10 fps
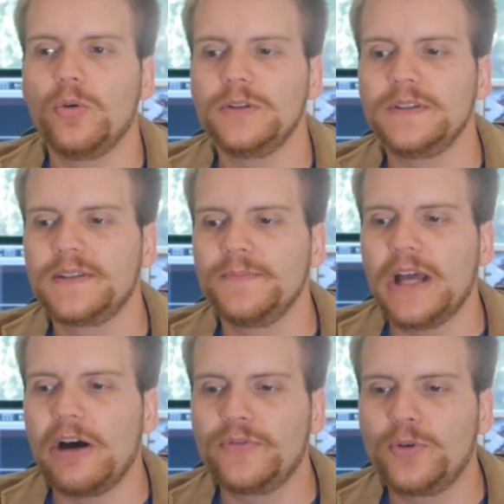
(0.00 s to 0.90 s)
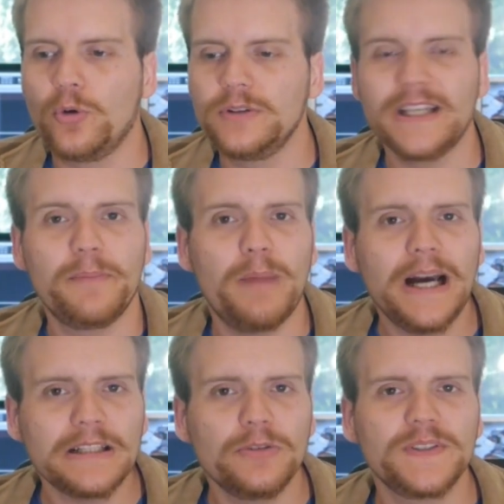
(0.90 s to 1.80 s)
und aufgrund der
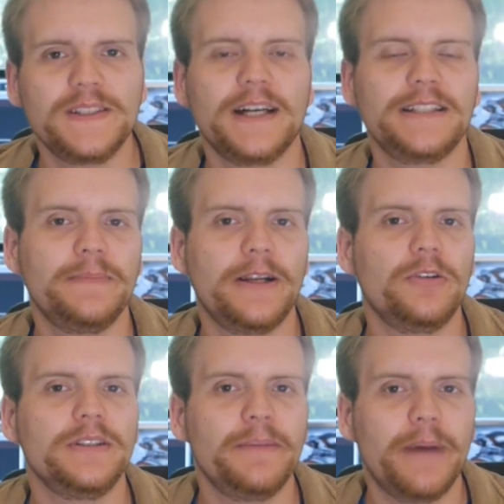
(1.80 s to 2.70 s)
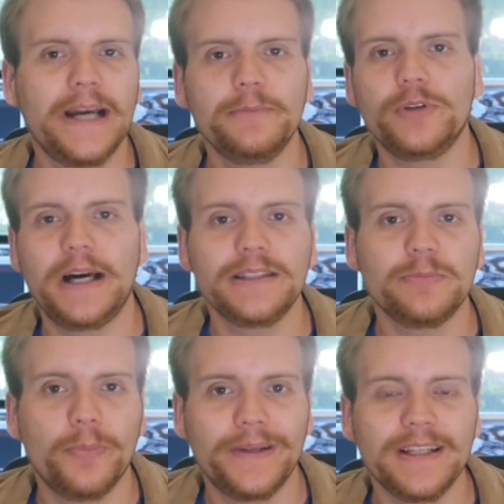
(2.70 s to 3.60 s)
Machtlosigkeit, die man auch in dem einen oder
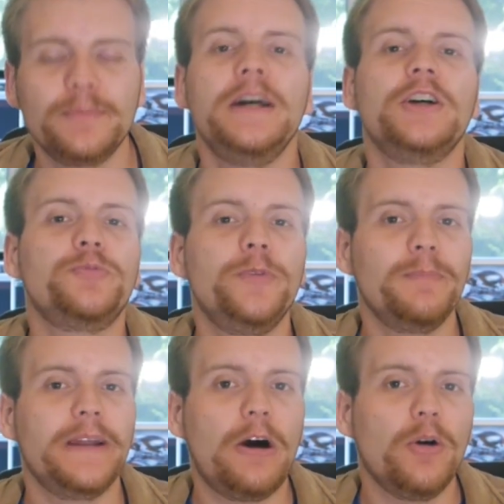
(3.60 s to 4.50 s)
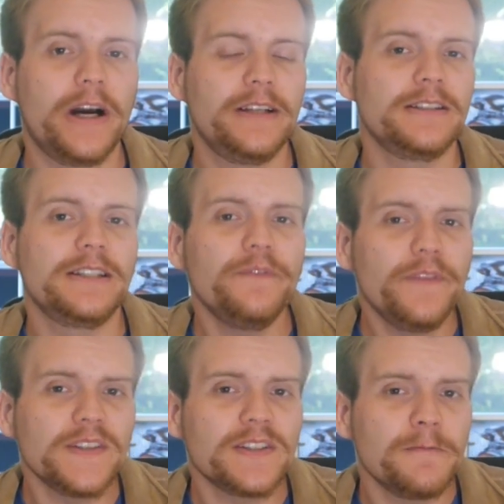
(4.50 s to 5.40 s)
anderen Moment hat, spürt man auch eine
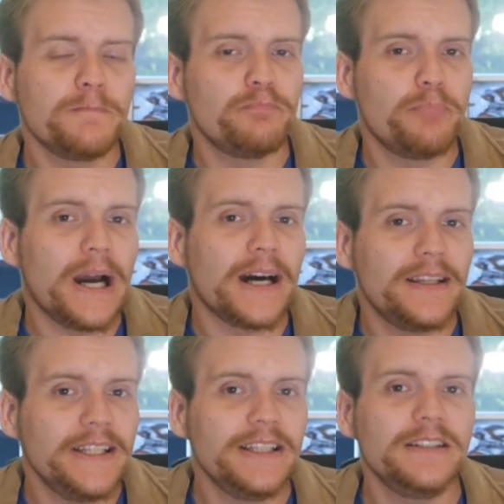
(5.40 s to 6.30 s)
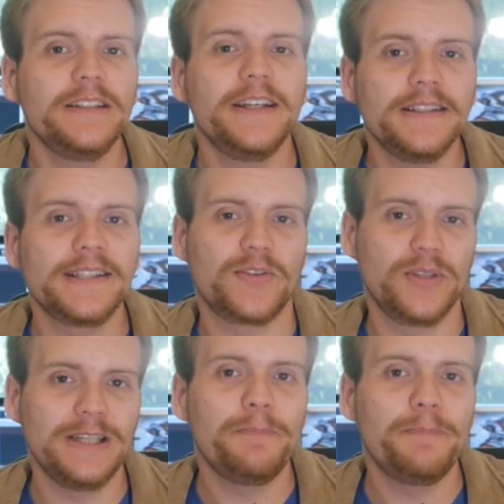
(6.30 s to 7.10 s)
gewisse Parallele hin zu